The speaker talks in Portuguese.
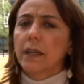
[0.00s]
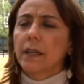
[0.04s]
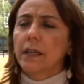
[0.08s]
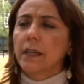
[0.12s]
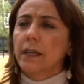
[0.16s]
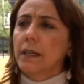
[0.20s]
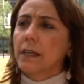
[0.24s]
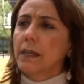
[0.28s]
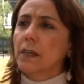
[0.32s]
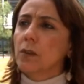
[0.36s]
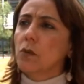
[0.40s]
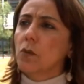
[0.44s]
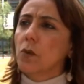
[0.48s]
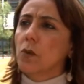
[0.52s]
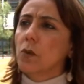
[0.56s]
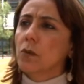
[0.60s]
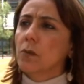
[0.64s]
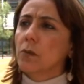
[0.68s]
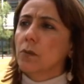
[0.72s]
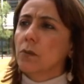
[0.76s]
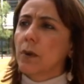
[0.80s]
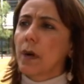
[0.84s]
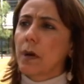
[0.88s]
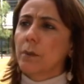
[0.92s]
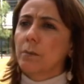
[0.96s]
E
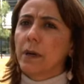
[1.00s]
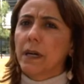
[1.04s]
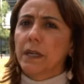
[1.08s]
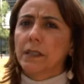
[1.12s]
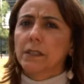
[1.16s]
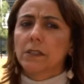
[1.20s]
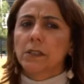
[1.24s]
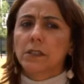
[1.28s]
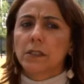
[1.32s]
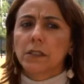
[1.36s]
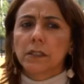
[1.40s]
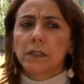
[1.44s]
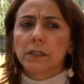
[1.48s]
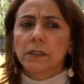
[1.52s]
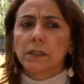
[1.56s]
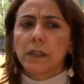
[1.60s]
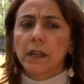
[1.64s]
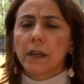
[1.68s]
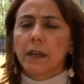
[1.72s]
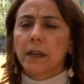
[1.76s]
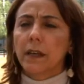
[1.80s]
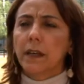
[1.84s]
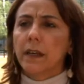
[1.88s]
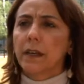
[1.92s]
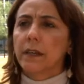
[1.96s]
com a partir
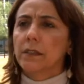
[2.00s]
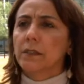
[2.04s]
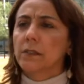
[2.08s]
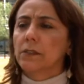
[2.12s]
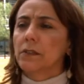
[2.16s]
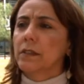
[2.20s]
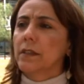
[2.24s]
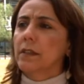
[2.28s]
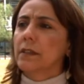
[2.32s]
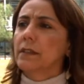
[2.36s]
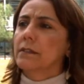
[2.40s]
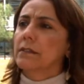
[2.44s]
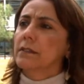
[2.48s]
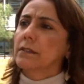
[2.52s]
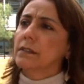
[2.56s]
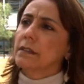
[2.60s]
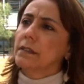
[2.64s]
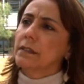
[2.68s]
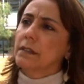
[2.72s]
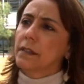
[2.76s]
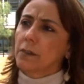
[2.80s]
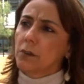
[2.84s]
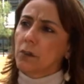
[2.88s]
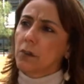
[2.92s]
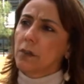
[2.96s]
é,
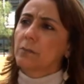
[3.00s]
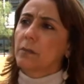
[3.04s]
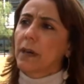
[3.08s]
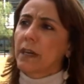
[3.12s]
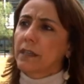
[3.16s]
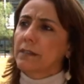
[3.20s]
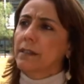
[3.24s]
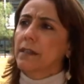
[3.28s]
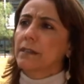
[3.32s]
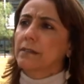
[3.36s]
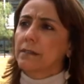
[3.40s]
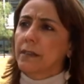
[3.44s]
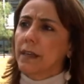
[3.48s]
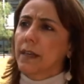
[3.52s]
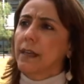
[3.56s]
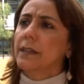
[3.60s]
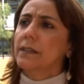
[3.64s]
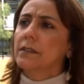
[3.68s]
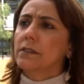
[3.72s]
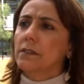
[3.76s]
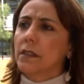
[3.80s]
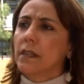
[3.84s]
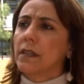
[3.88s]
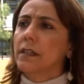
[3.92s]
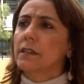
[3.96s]
desse agora mais
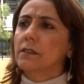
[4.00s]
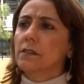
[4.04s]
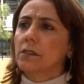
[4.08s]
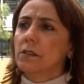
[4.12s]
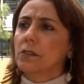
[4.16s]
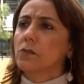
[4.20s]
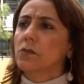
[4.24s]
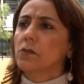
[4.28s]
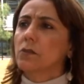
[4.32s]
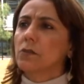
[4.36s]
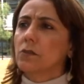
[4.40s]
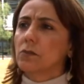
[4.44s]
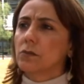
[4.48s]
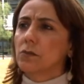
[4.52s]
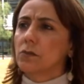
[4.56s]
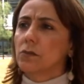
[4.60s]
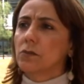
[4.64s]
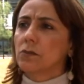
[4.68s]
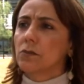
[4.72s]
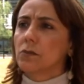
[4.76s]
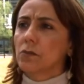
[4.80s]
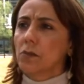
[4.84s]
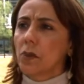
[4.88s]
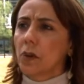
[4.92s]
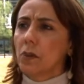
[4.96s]
recente, né, de dois
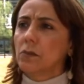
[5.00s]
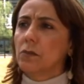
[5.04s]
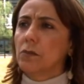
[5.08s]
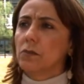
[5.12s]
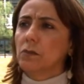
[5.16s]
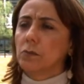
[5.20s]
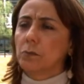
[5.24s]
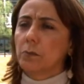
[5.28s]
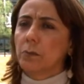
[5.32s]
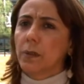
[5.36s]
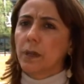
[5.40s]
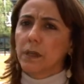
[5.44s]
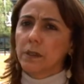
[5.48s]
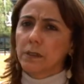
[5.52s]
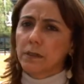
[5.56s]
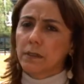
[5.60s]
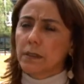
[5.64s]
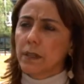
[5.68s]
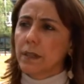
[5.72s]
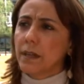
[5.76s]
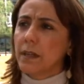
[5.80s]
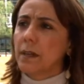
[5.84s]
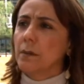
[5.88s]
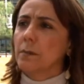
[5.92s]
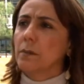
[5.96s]
com os novos, com plano de
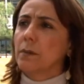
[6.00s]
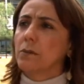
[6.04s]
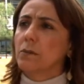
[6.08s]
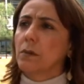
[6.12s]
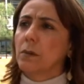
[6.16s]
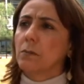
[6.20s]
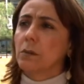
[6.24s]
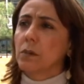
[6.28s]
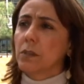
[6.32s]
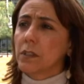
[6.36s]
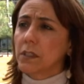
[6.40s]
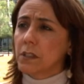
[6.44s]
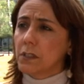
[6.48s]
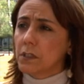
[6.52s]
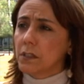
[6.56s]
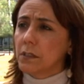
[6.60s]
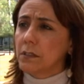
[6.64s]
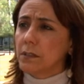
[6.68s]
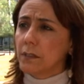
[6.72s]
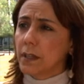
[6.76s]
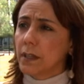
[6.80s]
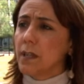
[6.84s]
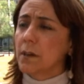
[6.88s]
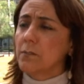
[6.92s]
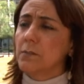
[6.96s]
saneamento, com a política
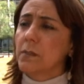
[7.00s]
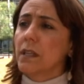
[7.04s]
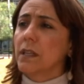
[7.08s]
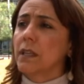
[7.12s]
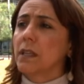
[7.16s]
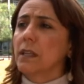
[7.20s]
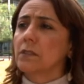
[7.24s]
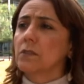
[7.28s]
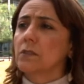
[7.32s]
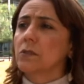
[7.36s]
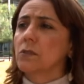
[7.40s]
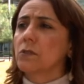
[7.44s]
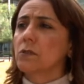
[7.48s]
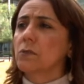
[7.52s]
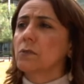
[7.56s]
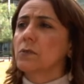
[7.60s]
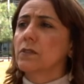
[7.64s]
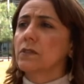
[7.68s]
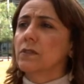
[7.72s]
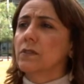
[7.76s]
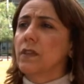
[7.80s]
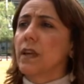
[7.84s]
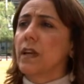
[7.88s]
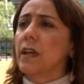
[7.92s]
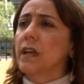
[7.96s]
de saneamento de
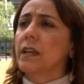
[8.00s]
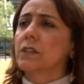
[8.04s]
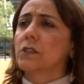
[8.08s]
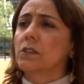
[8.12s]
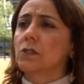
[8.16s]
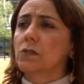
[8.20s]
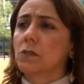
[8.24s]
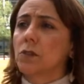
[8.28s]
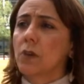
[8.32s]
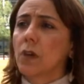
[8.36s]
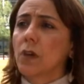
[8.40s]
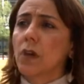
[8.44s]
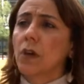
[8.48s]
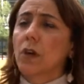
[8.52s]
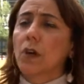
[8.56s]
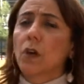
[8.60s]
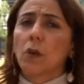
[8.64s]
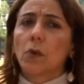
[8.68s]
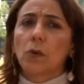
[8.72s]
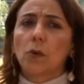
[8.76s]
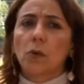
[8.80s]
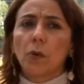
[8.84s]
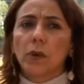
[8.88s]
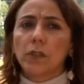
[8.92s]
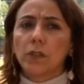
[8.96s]
2007, com,
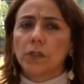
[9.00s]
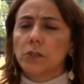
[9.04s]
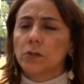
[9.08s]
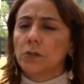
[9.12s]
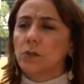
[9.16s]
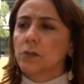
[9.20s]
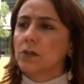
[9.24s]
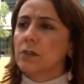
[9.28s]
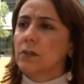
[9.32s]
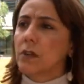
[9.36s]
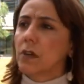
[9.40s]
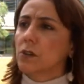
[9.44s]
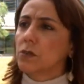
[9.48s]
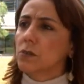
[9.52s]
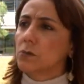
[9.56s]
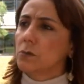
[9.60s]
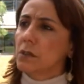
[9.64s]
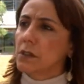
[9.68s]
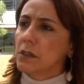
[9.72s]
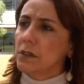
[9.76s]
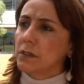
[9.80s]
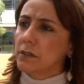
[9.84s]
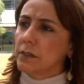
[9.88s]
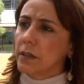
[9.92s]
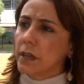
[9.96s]
com a instituição do
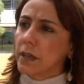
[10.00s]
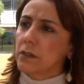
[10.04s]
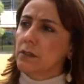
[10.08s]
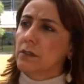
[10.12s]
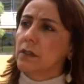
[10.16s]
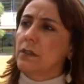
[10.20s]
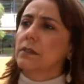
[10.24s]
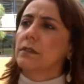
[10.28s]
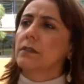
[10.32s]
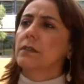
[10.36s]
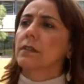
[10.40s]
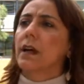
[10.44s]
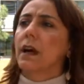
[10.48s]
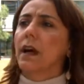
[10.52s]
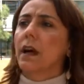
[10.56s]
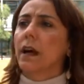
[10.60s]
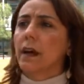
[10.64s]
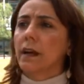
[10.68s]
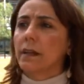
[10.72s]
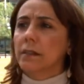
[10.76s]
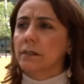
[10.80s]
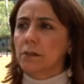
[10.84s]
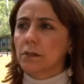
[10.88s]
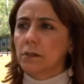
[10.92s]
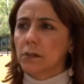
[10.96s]
Ministério das
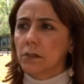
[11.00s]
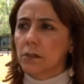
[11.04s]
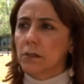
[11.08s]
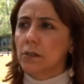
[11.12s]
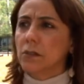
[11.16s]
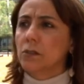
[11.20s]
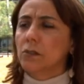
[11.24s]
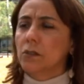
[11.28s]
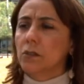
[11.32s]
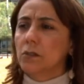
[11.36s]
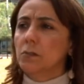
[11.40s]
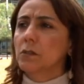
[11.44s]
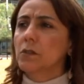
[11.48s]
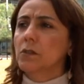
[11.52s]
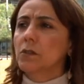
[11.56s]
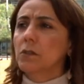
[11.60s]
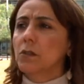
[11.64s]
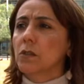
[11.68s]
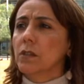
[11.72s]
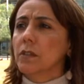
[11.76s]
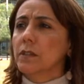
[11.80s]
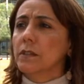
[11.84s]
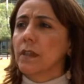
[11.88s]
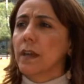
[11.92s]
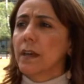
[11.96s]
Cidades de
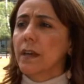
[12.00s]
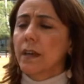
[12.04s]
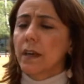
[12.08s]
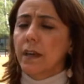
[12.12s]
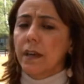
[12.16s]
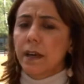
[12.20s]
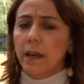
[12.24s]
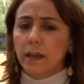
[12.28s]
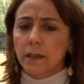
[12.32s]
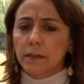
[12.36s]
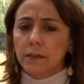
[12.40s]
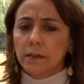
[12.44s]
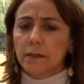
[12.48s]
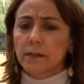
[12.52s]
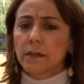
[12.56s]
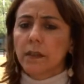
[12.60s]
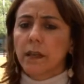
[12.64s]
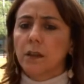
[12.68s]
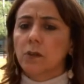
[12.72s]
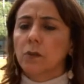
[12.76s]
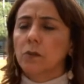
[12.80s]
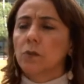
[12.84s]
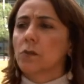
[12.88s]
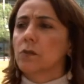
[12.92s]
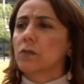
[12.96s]
2002, esses
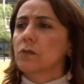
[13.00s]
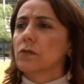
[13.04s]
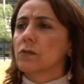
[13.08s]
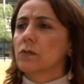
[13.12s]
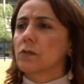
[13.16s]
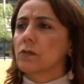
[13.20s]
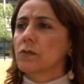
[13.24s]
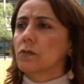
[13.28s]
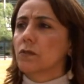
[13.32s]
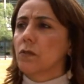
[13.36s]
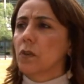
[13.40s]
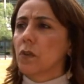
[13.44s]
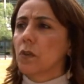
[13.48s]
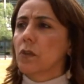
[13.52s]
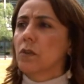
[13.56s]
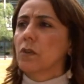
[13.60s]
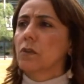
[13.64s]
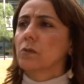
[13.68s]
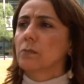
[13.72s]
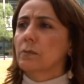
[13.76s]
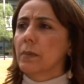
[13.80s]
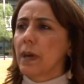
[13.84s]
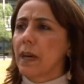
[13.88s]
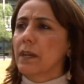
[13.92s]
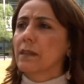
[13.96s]
recursos
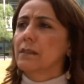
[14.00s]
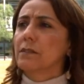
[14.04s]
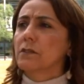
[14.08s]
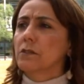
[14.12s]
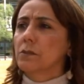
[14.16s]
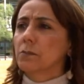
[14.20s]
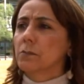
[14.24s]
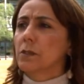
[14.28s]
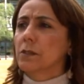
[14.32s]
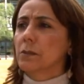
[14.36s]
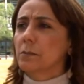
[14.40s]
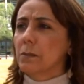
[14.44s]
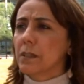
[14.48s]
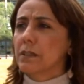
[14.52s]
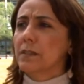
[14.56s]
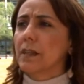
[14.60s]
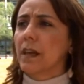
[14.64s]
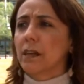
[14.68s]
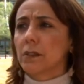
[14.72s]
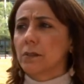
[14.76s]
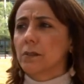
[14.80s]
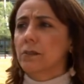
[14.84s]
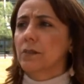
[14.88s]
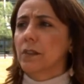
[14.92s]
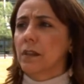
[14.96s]
foram mais
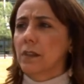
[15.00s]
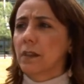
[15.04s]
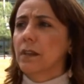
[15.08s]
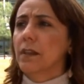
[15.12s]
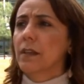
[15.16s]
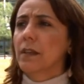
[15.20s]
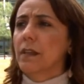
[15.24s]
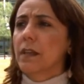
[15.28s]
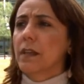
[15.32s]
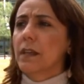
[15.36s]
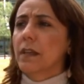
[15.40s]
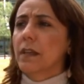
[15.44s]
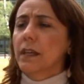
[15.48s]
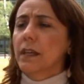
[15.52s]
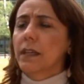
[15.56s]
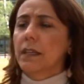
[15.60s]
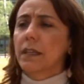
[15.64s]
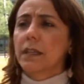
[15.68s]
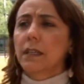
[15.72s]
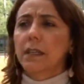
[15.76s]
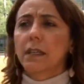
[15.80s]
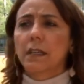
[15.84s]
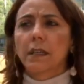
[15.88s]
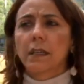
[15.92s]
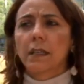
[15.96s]
disponibilizados, né?
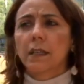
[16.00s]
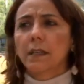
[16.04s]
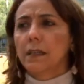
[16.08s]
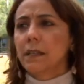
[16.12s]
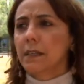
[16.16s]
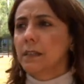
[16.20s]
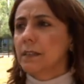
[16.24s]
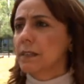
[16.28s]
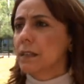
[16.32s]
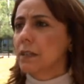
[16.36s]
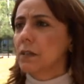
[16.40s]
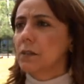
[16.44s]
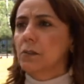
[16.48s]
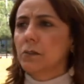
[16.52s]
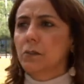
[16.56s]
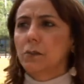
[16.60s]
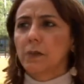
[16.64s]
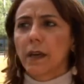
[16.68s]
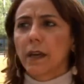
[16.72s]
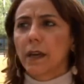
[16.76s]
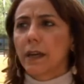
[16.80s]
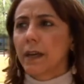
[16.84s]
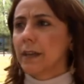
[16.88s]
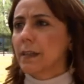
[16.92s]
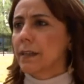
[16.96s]
E
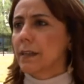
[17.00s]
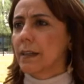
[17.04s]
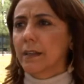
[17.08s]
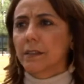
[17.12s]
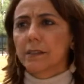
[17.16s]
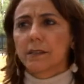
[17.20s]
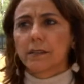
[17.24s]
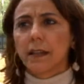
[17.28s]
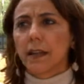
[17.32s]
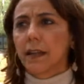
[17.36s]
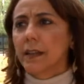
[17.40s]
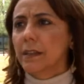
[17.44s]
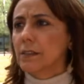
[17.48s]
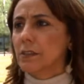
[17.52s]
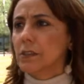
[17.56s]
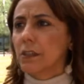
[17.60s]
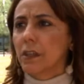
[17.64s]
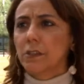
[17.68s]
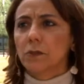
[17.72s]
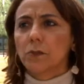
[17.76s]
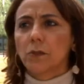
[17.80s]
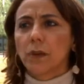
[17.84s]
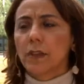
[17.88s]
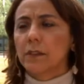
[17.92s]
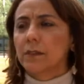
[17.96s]
então é crescente
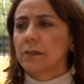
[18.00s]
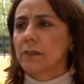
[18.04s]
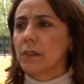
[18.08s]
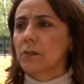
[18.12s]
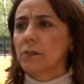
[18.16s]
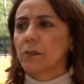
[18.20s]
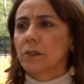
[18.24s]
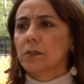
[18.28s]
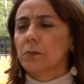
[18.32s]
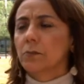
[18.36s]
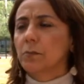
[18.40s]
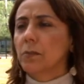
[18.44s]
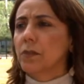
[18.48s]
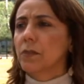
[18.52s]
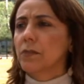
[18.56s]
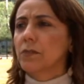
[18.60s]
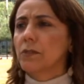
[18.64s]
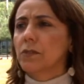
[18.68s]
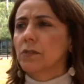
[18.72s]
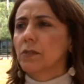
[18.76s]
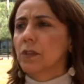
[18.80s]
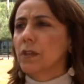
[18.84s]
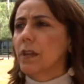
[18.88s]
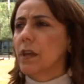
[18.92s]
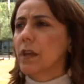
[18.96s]
a atuação desse
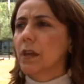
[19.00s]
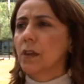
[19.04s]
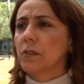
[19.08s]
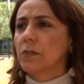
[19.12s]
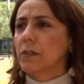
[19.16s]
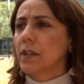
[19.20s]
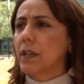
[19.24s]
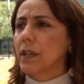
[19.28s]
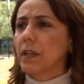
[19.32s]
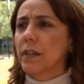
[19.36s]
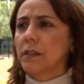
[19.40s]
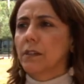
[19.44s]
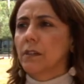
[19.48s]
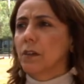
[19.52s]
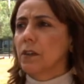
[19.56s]
profissional, né?